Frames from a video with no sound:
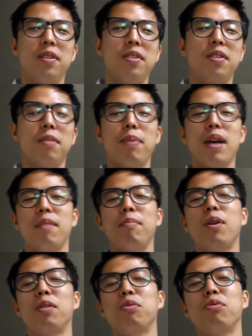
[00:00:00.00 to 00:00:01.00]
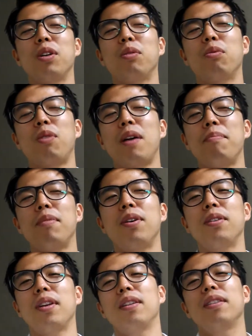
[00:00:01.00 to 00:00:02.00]
100명 중에 또 한 명이
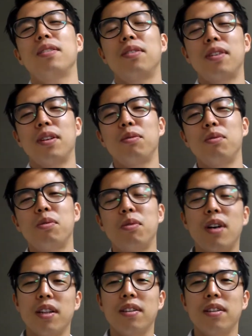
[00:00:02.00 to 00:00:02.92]
되는, 그렇게 뚫고 갔는데,